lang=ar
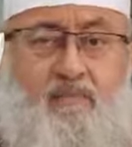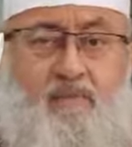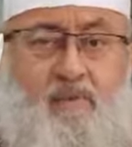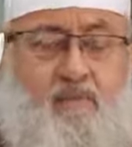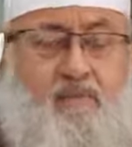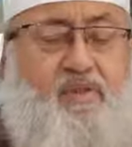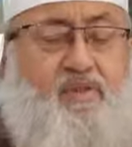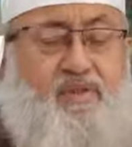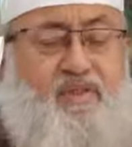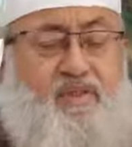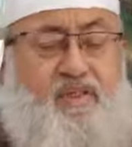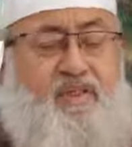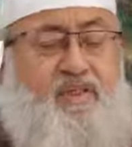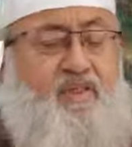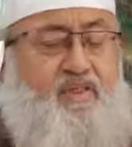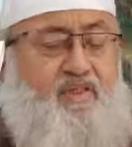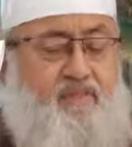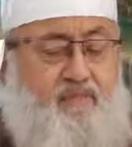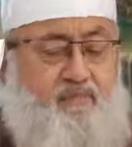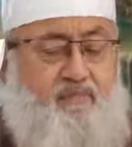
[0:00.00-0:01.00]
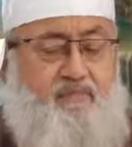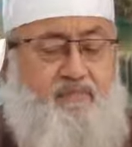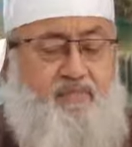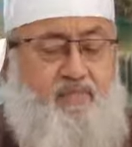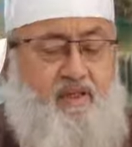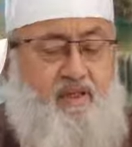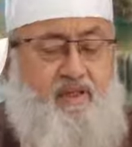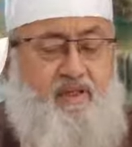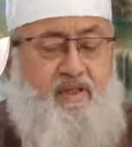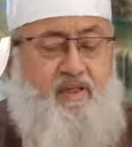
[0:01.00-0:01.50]
بمثله
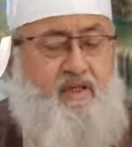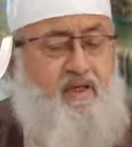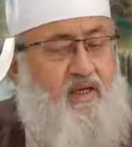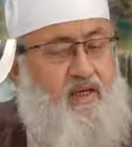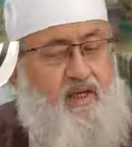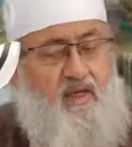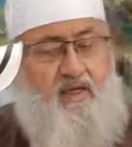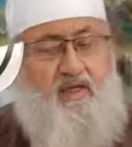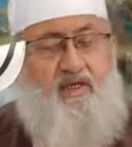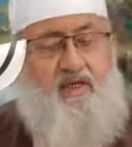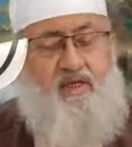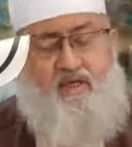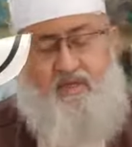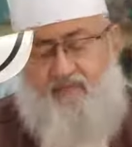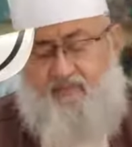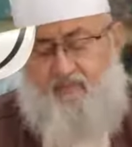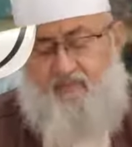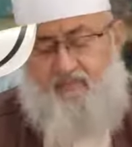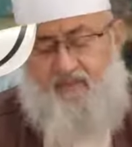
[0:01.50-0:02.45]
هذا